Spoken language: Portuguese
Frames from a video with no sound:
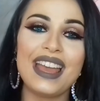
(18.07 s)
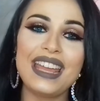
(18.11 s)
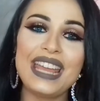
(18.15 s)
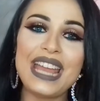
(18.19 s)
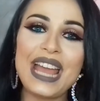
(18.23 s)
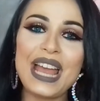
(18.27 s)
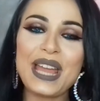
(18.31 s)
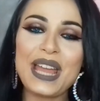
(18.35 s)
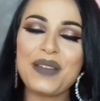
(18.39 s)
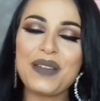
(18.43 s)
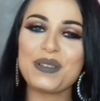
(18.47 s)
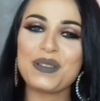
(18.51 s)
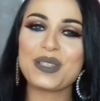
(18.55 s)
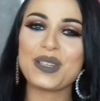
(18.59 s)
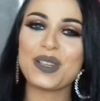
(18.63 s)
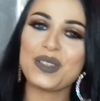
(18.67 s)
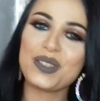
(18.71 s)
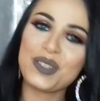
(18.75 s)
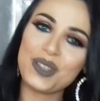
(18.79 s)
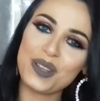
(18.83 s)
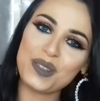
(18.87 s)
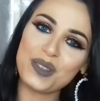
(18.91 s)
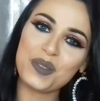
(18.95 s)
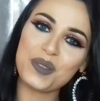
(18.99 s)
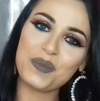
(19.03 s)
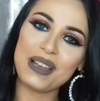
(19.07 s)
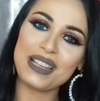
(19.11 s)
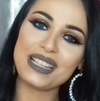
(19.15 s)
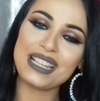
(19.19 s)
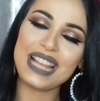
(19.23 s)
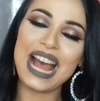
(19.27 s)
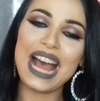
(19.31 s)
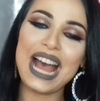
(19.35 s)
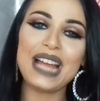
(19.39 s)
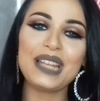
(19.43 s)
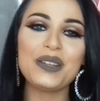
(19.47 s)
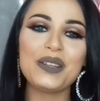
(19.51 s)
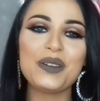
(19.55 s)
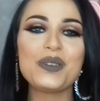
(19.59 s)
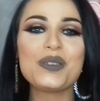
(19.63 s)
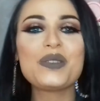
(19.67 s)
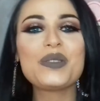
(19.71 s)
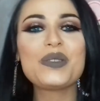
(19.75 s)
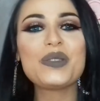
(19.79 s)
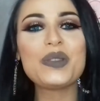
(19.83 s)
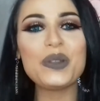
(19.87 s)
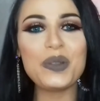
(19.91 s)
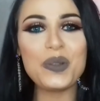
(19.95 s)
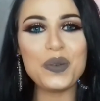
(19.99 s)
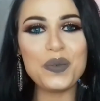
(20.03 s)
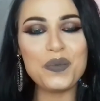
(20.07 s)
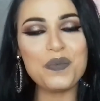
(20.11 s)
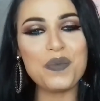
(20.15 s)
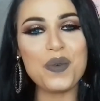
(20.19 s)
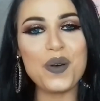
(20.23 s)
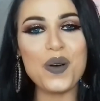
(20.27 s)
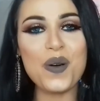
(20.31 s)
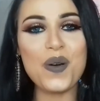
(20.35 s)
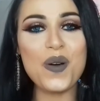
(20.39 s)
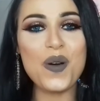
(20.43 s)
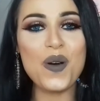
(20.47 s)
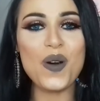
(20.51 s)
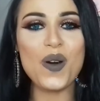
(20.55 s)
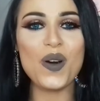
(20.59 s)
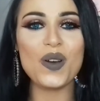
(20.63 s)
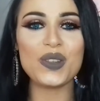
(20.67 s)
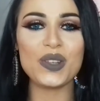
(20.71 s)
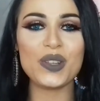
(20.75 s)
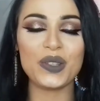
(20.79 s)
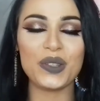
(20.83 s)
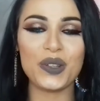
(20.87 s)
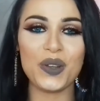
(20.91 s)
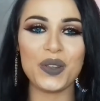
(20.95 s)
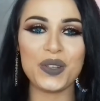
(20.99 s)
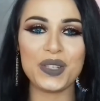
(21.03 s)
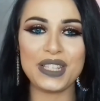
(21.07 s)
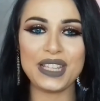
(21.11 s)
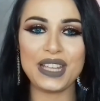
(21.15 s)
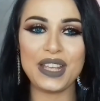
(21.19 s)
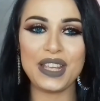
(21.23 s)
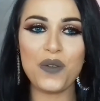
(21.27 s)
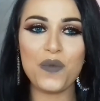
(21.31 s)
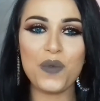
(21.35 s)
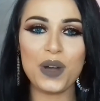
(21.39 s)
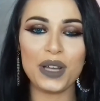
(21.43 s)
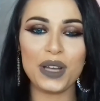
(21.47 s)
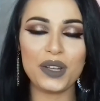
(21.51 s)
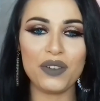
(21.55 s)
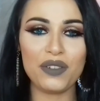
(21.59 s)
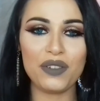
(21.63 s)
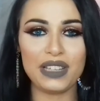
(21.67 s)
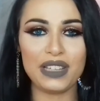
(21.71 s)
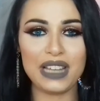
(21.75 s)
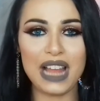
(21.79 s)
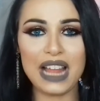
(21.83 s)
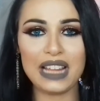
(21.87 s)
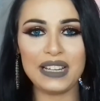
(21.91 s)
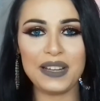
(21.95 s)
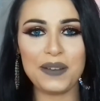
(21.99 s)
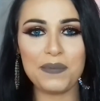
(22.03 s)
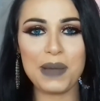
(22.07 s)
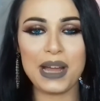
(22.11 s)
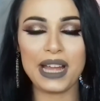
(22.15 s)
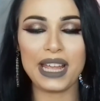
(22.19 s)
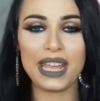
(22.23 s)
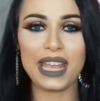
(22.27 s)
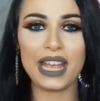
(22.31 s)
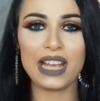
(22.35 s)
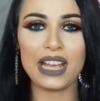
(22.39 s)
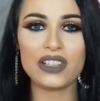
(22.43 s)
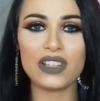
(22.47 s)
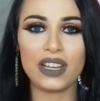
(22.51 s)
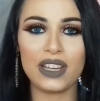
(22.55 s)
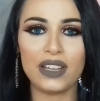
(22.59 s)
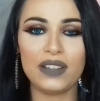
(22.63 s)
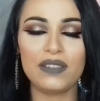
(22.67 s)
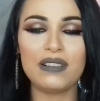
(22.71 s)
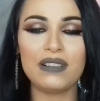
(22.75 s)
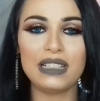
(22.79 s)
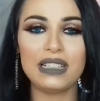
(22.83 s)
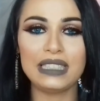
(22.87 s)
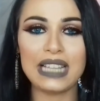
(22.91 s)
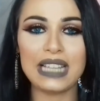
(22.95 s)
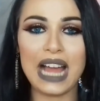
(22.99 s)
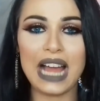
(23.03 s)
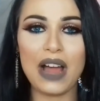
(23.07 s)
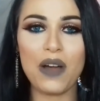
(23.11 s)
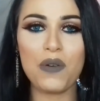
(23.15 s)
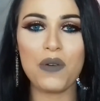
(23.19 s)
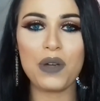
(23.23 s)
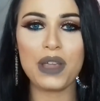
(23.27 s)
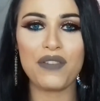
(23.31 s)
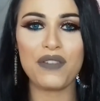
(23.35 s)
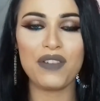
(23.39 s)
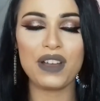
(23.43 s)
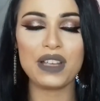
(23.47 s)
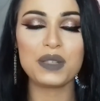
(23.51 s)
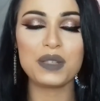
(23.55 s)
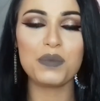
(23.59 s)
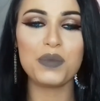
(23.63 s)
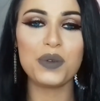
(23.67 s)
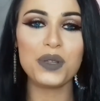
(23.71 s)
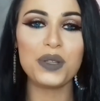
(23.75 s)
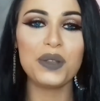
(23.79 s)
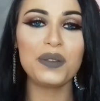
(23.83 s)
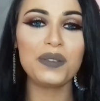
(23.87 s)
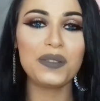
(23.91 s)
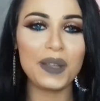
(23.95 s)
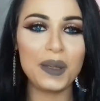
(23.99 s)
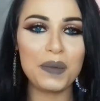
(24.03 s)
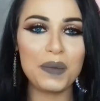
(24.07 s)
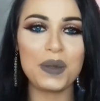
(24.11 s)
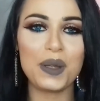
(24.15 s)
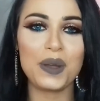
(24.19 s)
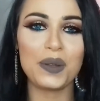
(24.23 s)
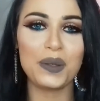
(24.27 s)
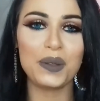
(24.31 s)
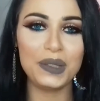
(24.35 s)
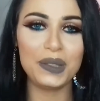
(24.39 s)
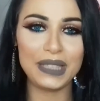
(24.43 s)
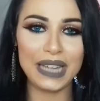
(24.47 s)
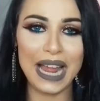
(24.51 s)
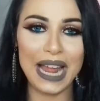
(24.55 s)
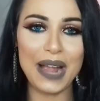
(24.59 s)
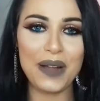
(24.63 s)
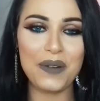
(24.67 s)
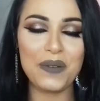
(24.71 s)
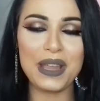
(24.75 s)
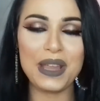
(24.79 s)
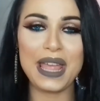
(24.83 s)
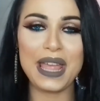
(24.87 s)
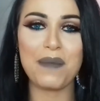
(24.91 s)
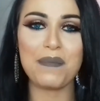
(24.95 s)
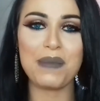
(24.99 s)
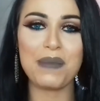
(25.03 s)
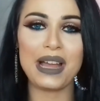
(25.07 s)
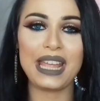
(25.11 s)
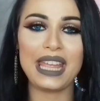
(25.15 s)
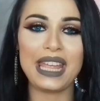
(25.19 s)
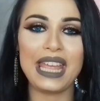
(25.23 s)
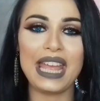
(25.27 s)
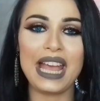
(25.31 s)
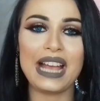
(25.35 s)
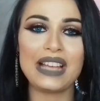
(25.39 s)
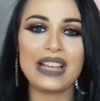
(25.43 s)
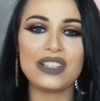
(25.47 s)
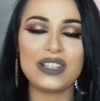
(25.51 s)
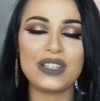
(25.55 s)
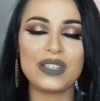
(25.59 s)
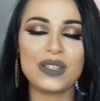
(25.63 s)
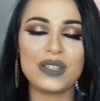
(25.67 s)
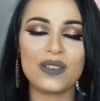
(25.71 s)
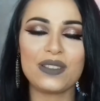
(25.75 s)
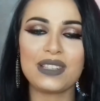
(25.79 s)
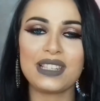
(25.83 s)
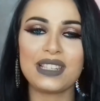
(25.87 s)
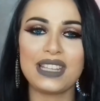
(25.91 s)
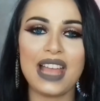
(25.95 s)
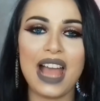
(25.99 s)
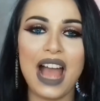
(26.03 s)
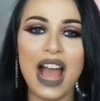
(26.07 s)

e aí, meus anjinhos pesados, tudo bom? Hoje eu trouxe uma novidade de maquiagem aqui no canal, que faz muito tempo que eu não trago, que é maquiagem social